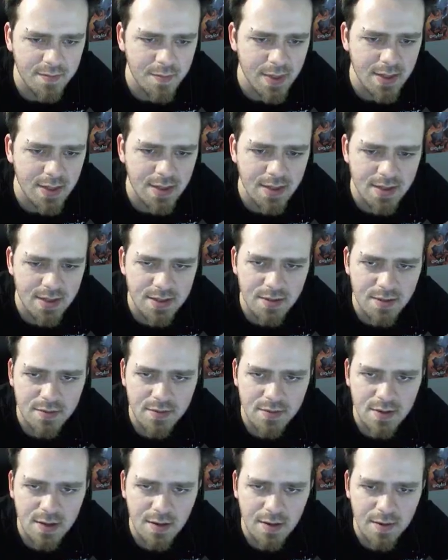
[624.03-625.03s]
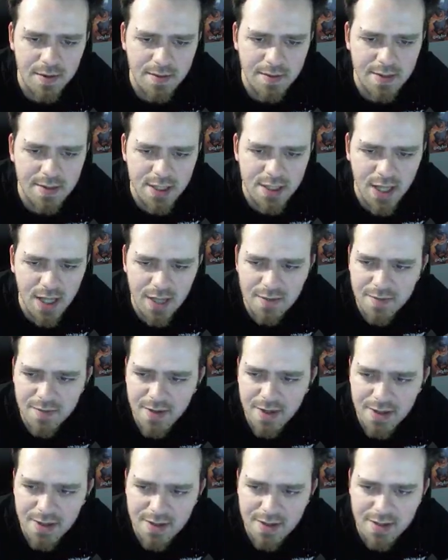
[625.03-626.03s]
mitten in der Zone. In die Stadt will
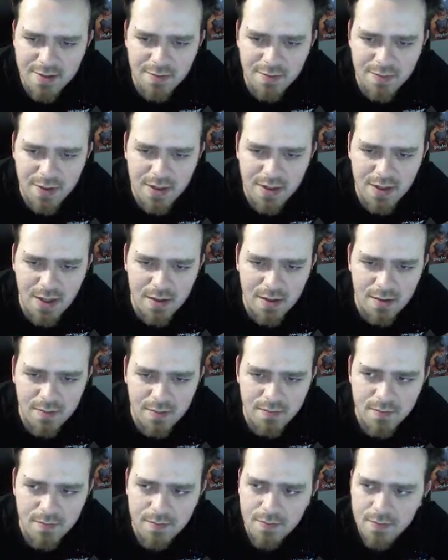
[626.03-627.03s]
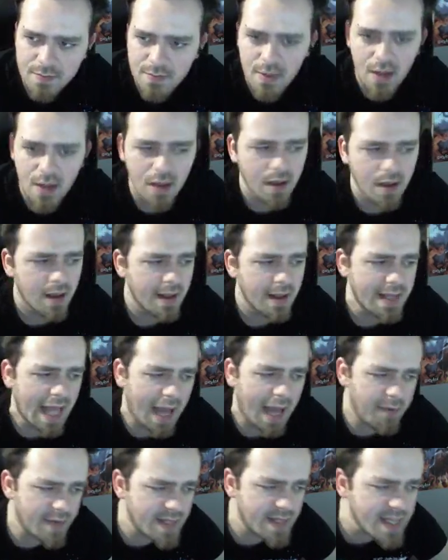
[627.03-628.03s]
ich halt nicht unbedingt rein. Da
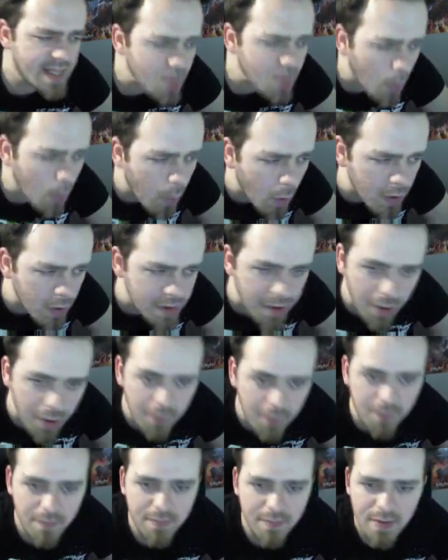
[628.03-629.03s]
habe ich nicht so Bock drauf.